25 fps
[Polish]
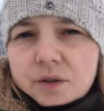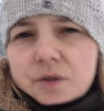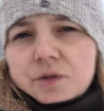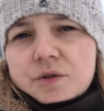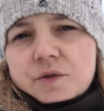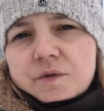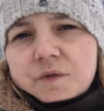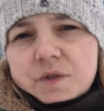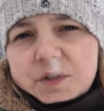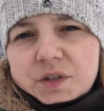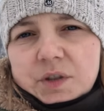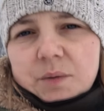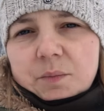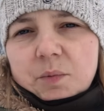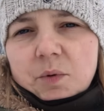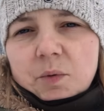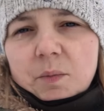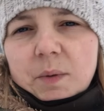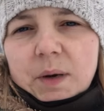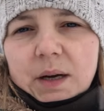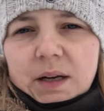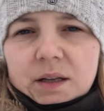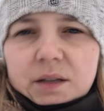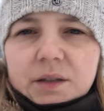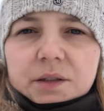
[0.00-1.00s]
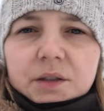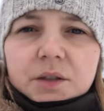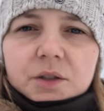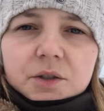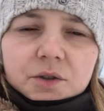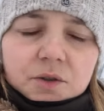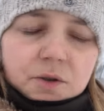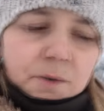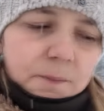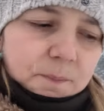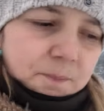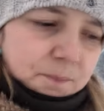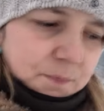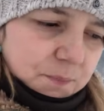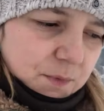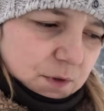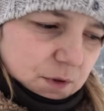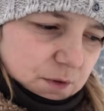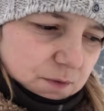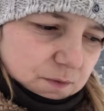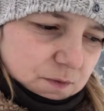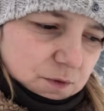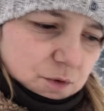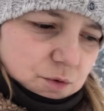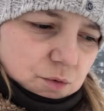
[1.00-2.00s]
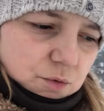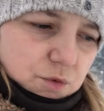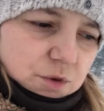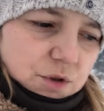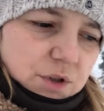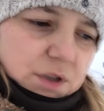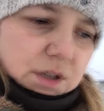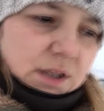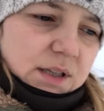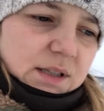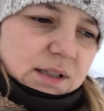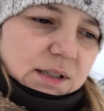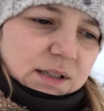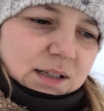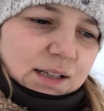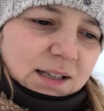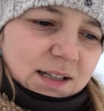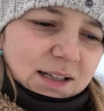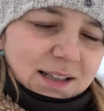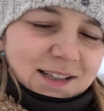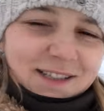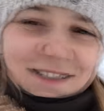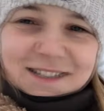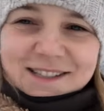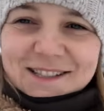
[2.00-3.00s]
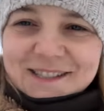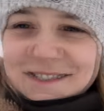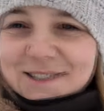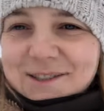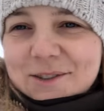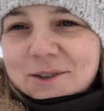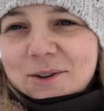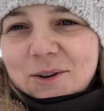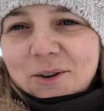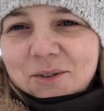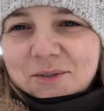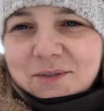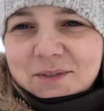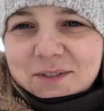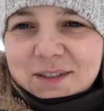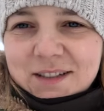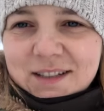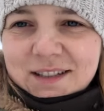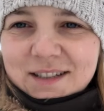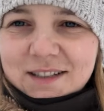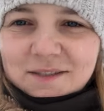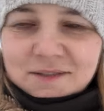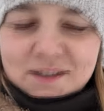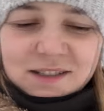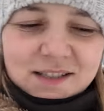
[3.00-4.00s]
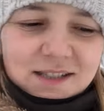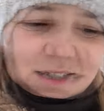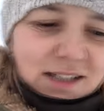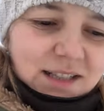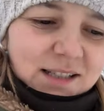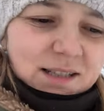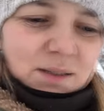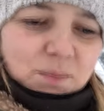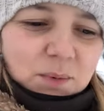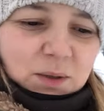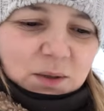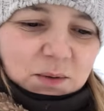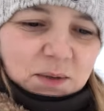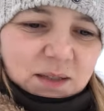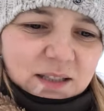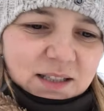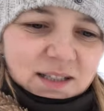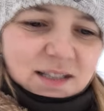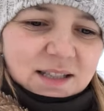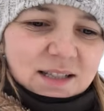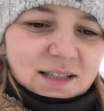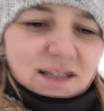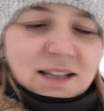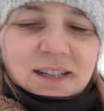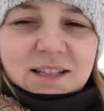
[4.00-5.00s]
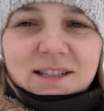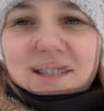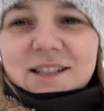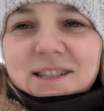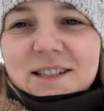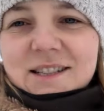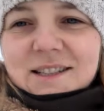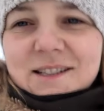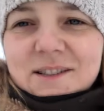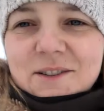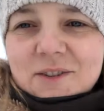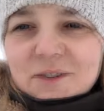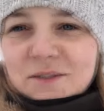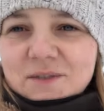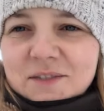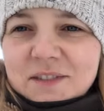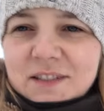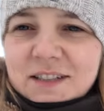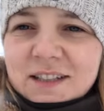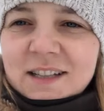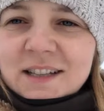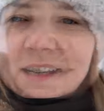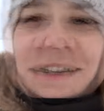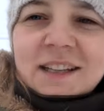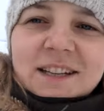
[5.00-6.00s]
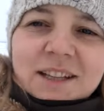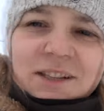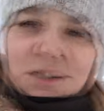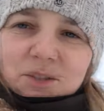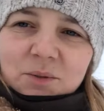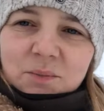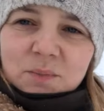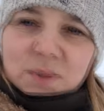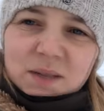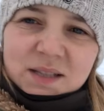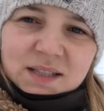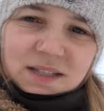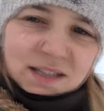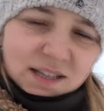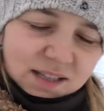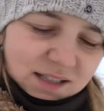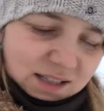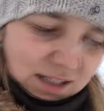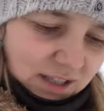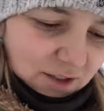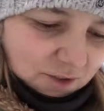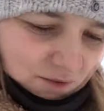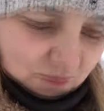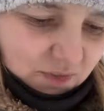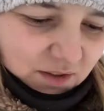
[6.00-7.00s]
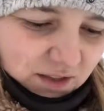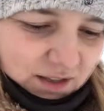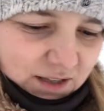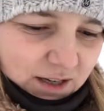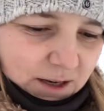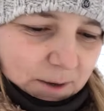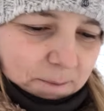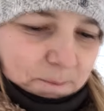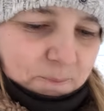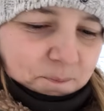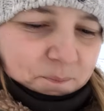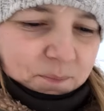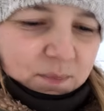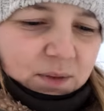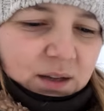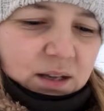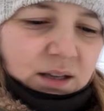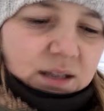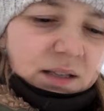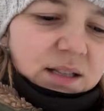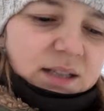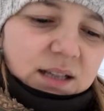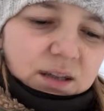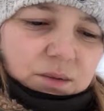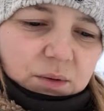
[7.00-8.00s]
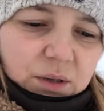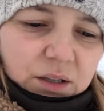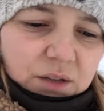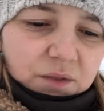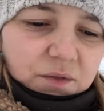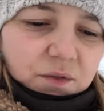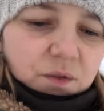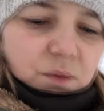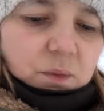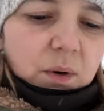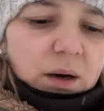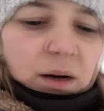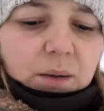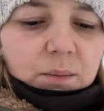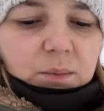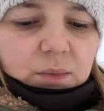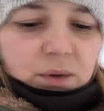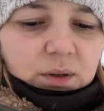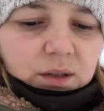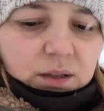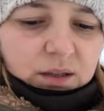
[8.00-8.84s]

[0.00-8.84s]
oczywiście próbę kliniczną, no i wyszło, że jest zdrowy. Więc jak zapadła decyzja, że jest zdrowy, to bez zastanowienia załatwiłam